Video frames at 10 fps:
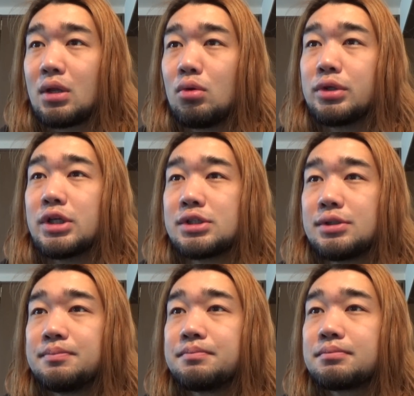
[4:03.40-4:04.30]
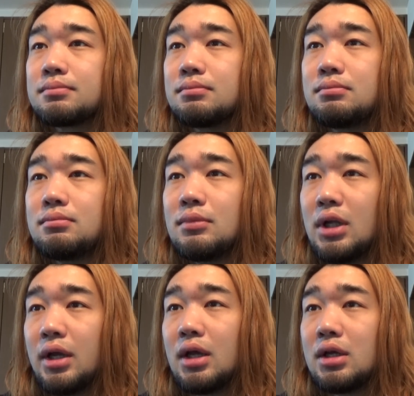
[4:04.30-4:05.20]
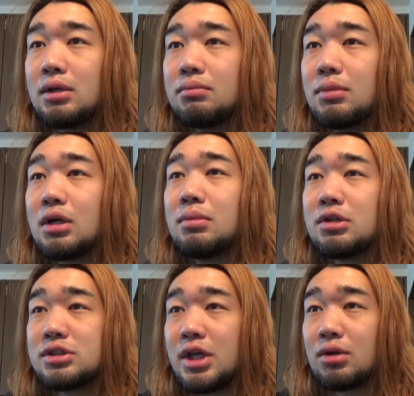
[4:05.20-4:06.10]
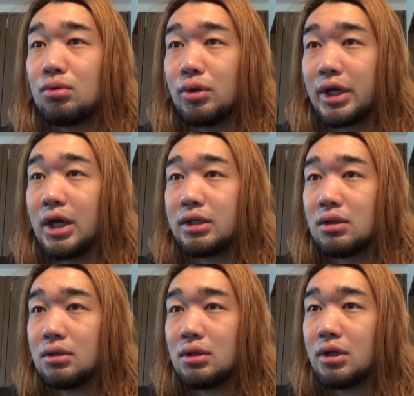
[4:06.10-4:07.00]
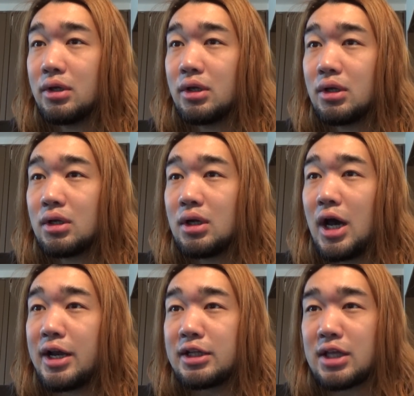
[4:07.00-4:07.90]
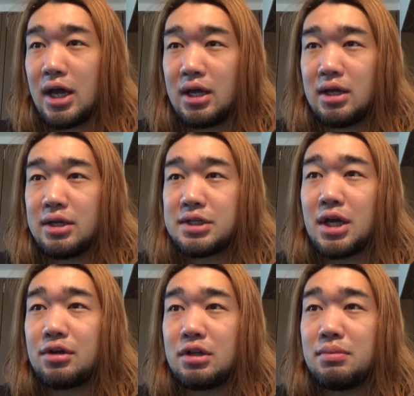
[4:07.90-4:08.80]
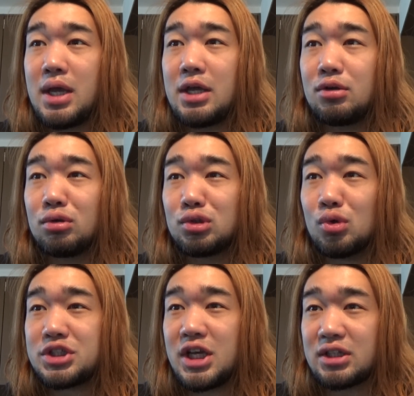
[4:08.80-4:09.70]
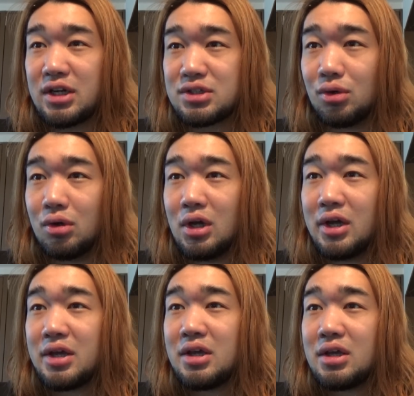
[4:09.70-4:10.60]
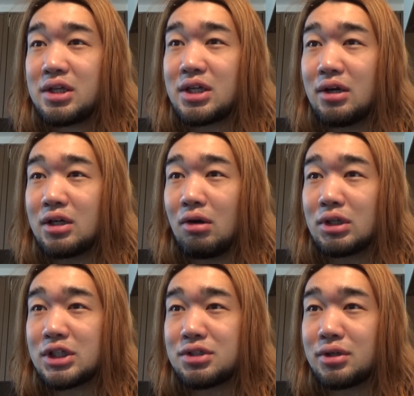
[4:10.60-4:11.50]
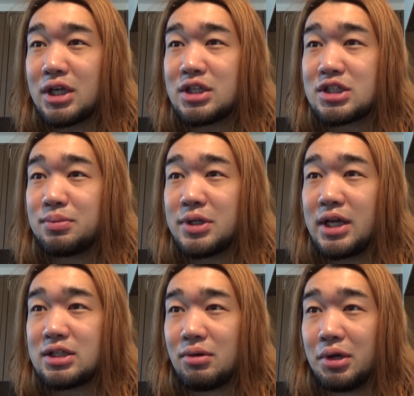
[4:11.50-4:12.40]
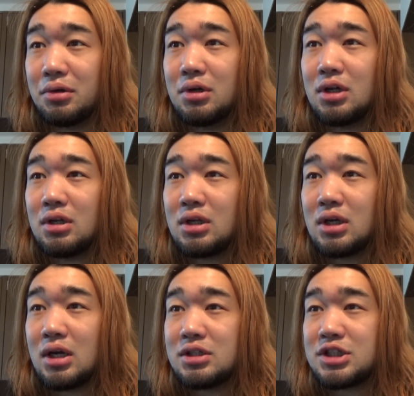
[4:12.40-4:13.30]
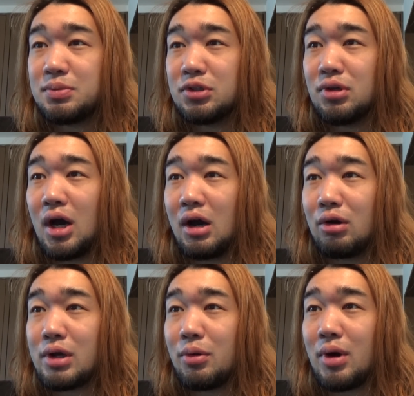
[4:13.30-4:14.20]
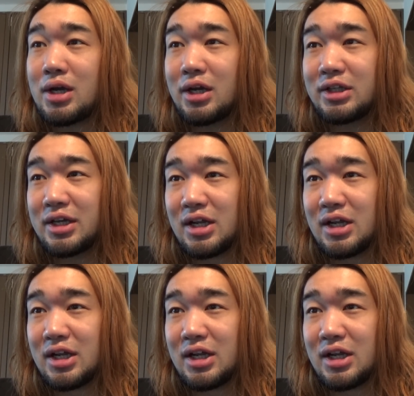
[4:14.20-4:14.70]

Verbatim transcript: これです。〇〇聖子のお願い。あなた、ヒカルにメールのことを教えたでしょ。ヒカルが私の件でつぶやいたわよ。自分の母親もわから